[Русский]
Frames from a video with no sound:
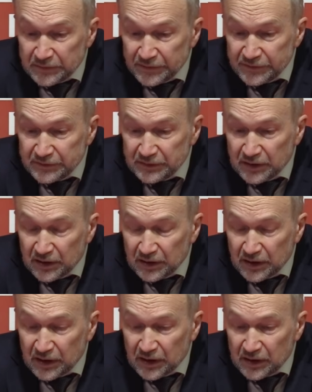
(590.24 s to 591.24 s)
Значит,
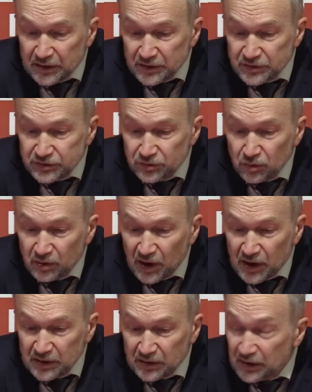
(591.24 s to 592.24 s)
что
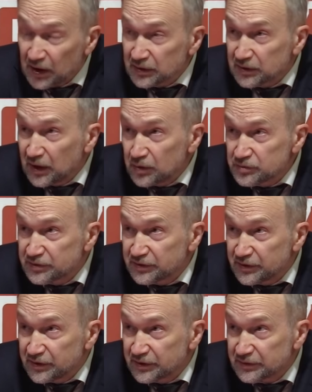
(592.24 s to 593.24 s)
Карл
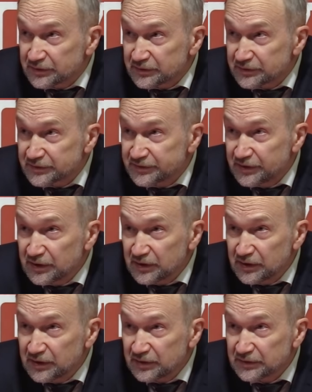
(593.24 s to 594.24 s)
Каутский э,
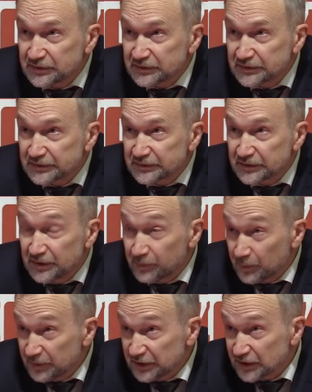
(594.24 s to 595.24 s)
сделал или
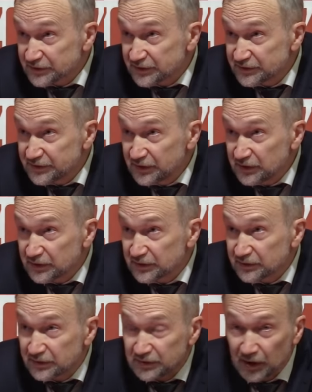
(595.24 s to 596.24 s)
попытался
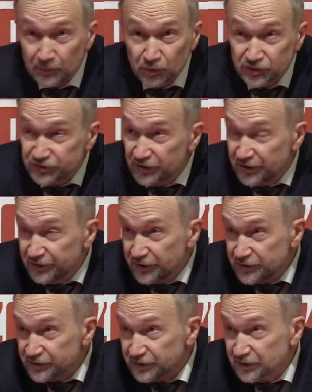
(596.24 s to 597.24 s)
сделать, это работа
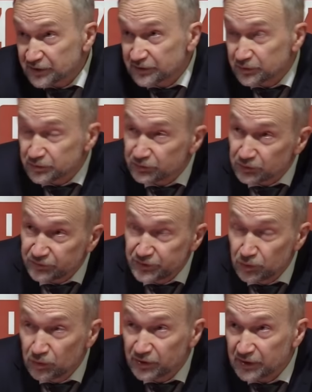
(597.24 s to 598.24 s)
теоретическая, то есть вот в
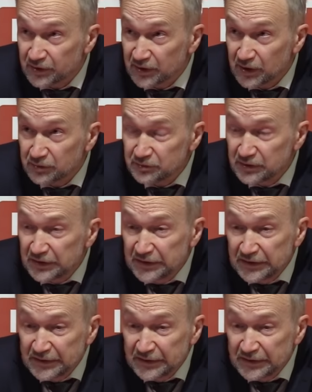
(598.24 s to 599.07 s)
теории, как он